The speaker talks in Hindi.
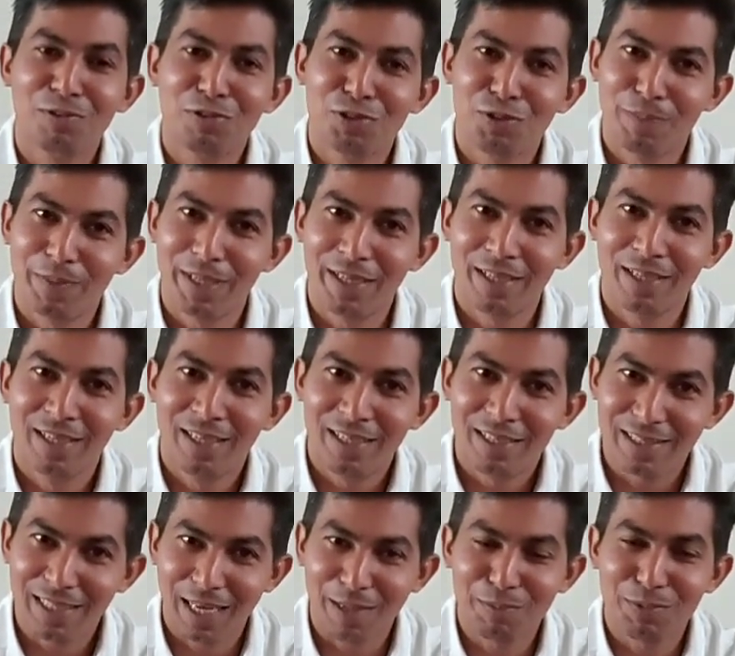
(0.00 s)
उसमें
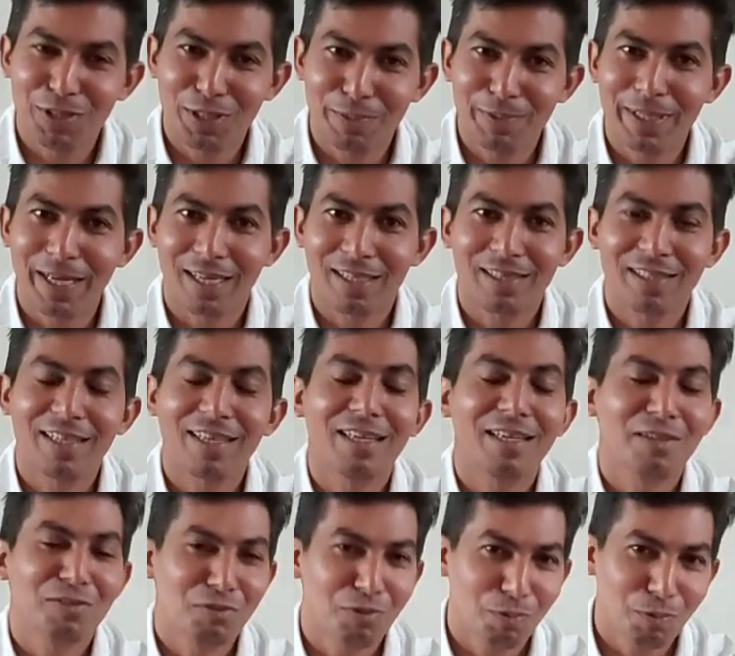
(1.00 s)
सहमति भी रखते
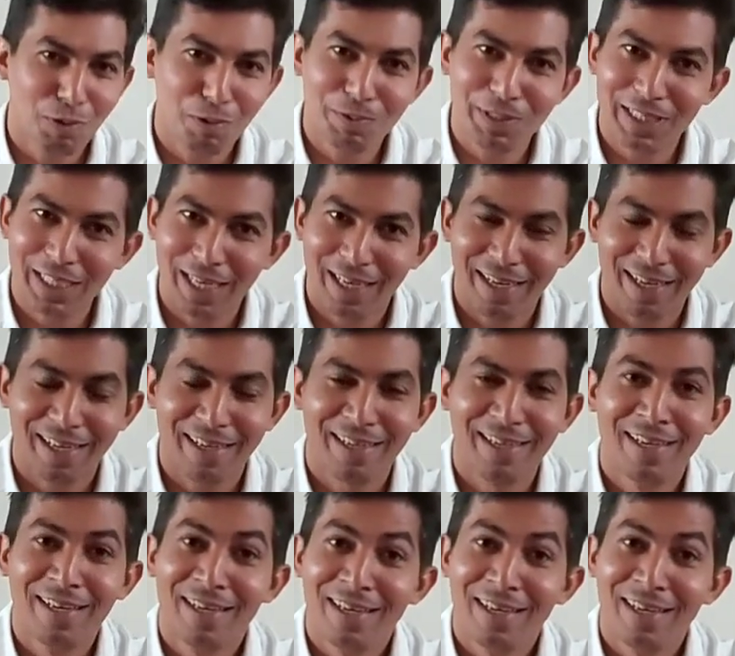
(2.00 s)
हैं तो वो विषय है